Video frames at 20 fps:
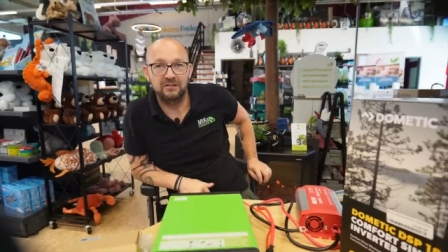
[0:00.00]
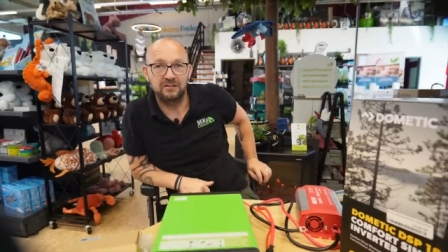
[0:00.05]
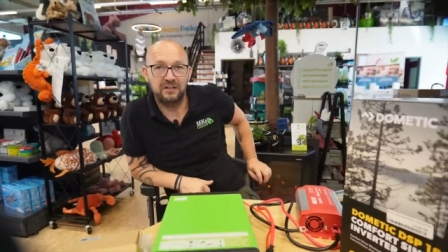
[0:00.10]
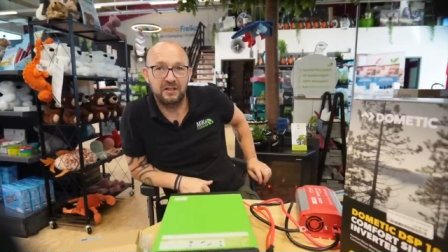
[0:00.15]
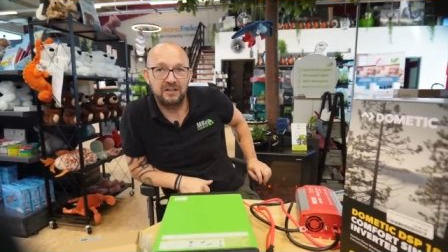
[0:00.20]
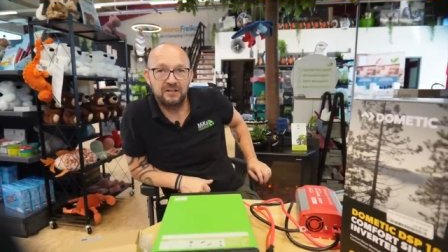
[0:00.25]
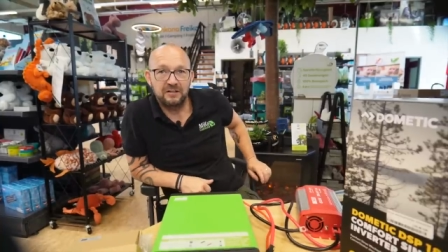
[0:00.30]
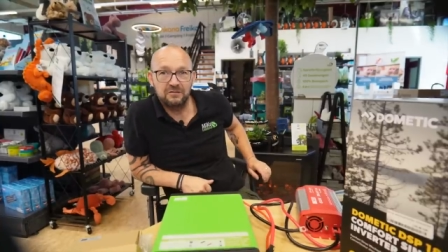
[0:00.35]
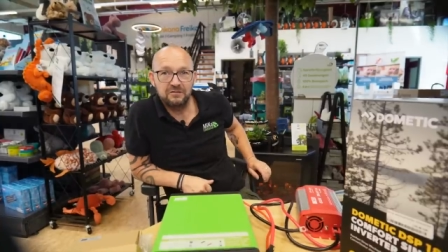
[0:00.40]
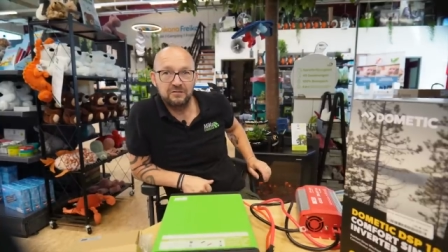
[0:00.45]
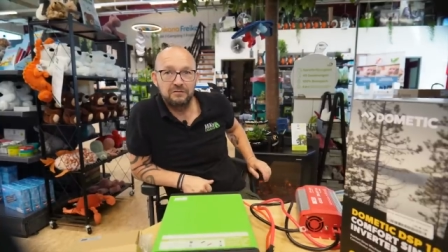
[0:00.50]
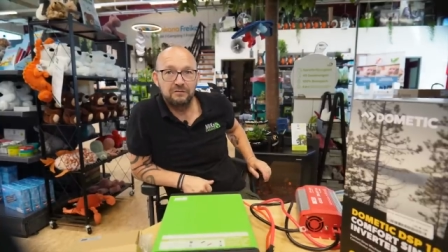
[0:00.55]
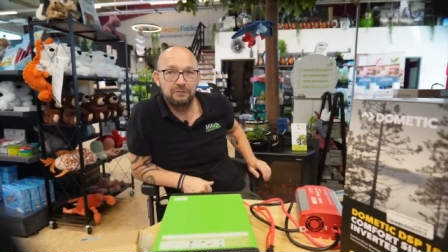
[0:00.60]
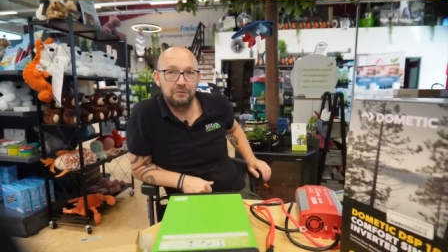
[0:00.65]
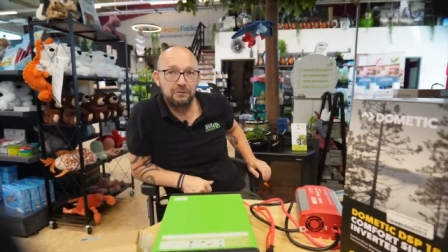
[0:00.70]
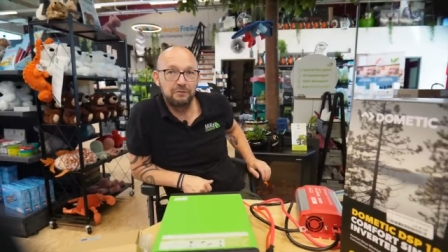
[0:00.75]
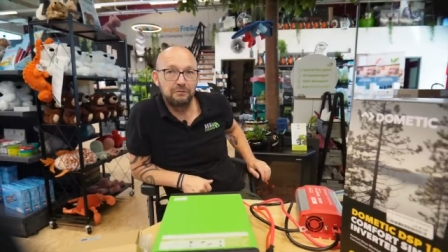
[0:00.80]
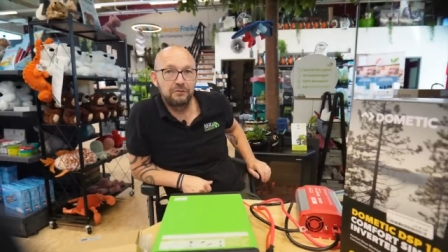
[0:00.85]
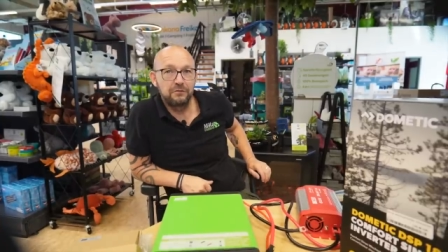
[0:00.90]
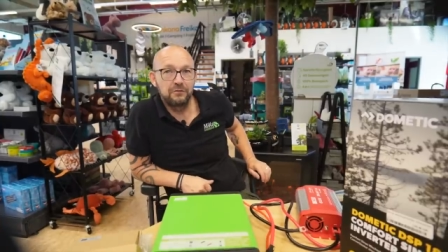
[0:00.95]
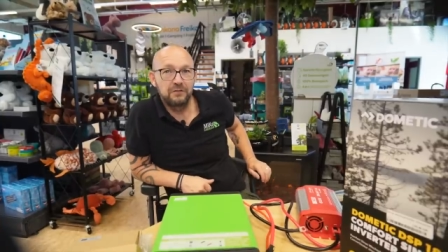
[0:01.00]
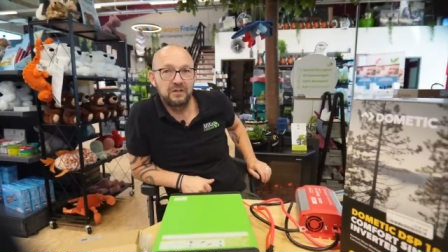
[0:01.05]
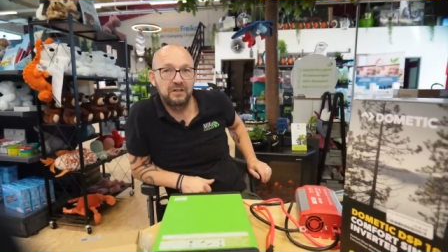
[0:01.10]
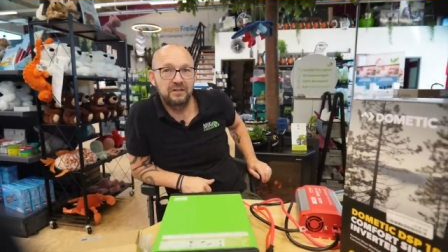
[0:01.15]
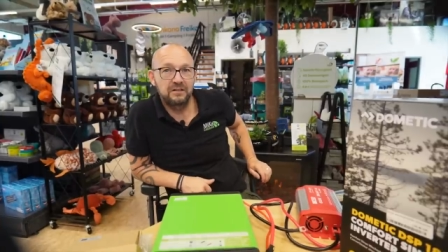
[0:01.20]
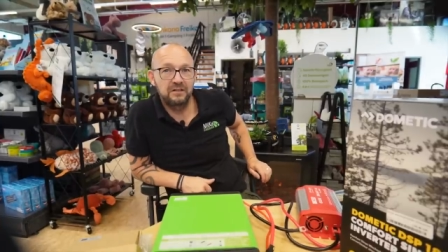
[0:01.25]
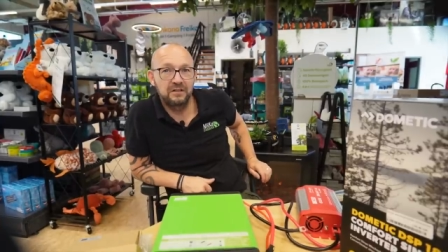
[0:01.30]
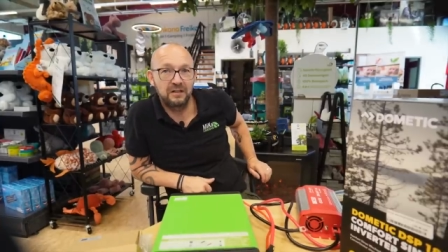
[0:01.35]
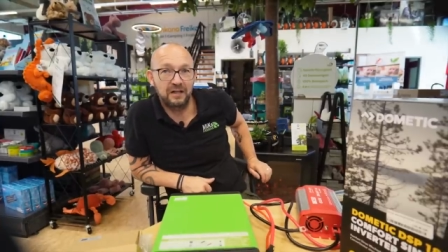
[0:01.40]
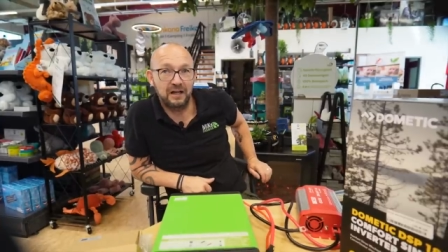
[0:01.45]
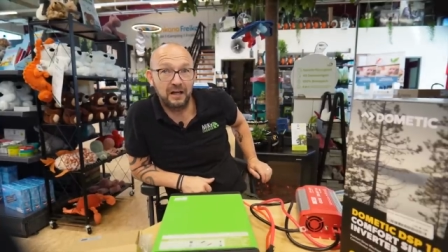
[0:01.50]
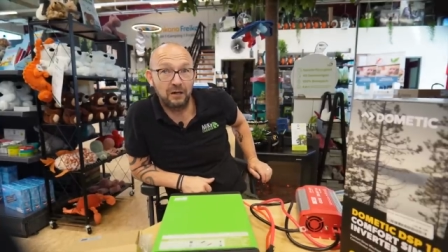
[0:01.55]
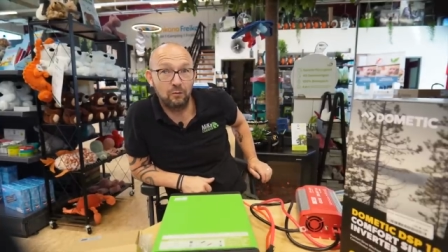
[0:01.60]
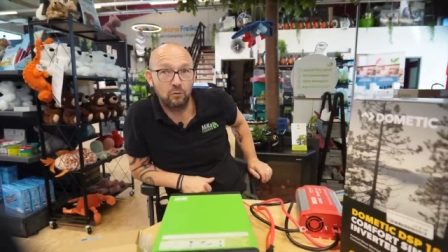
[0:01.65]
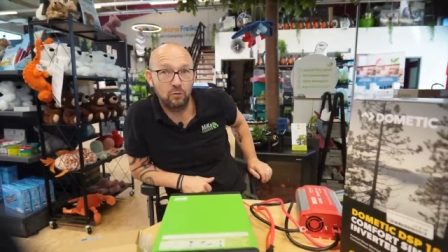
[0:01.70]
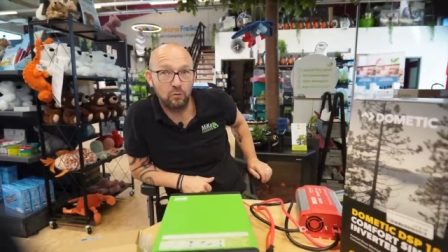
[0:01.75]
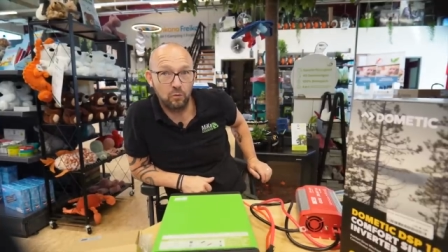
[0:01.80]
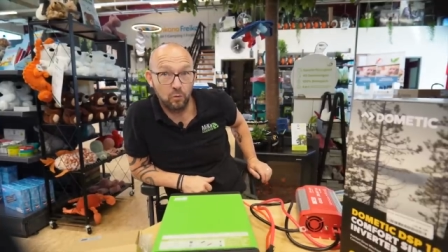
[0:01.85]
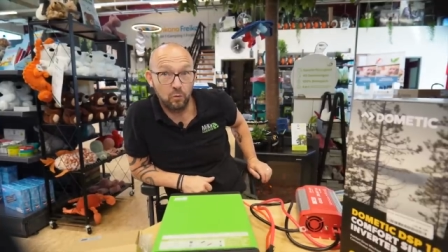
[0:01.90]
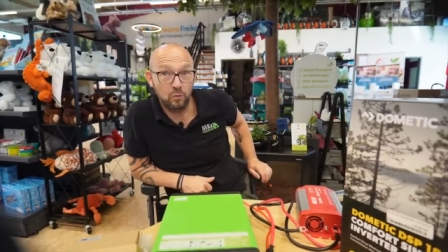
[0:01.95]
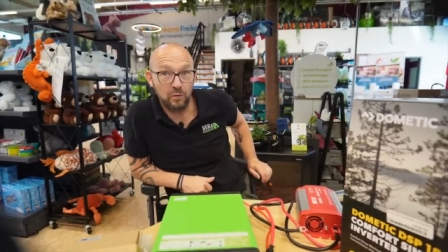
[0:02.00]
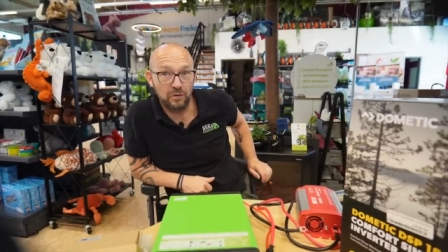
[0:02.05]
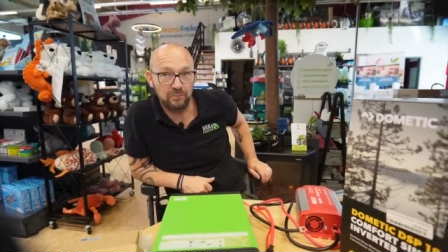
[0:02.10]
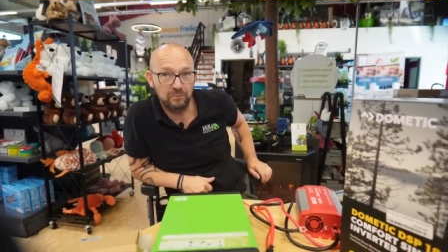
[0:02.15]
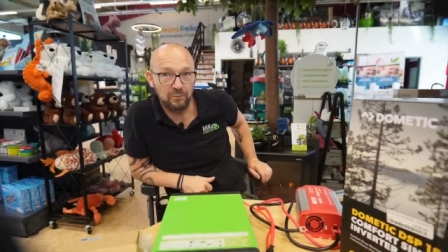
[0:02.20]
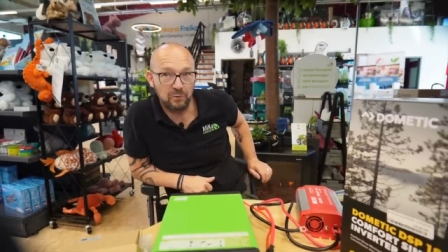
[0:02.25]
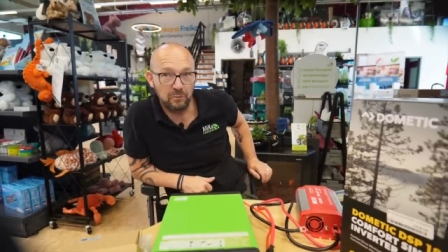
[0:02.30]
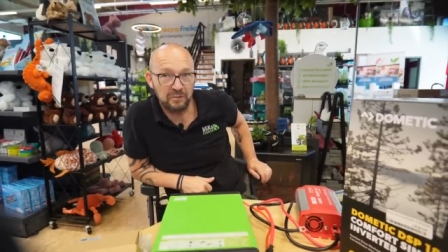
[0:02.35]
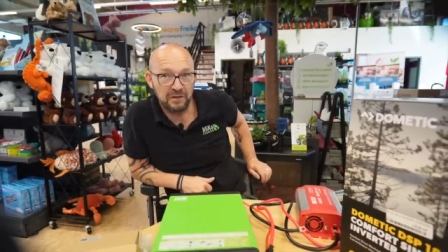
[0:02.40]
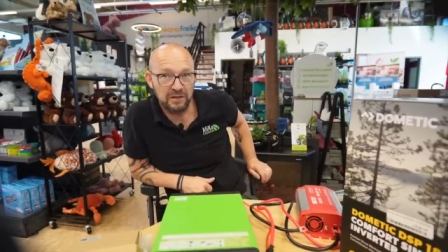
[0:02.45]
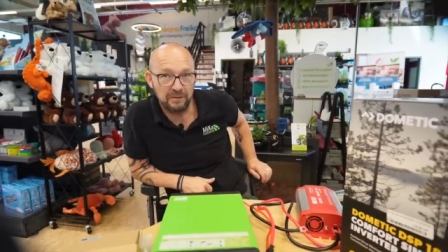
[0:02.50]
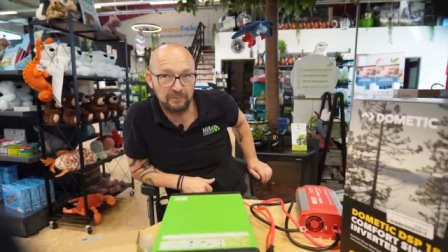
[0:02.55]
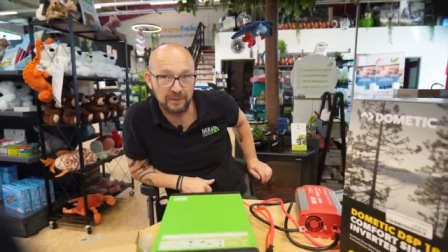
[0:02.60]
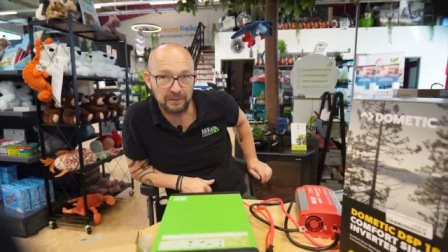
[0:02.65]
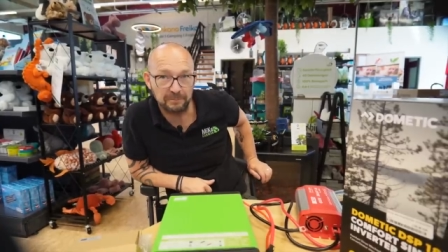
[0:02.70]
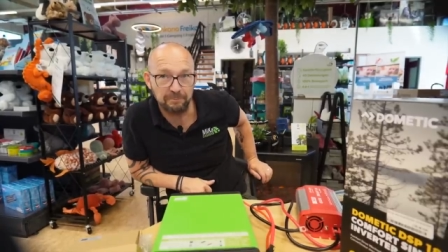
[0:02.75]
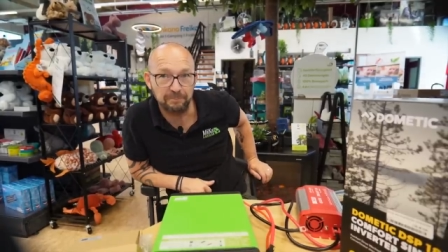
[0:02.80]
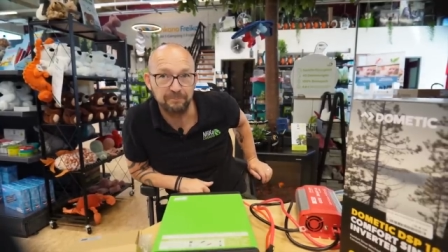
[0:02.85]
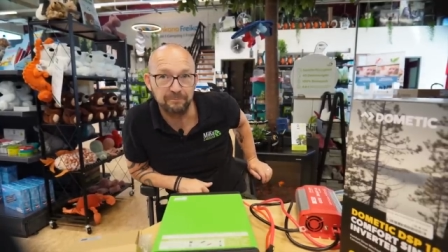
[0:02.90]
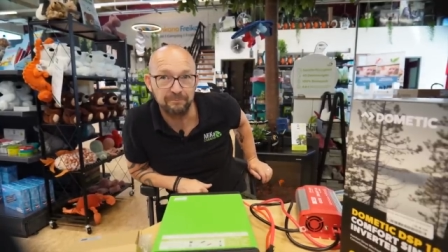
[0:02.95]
3500 auch ohne Probleme.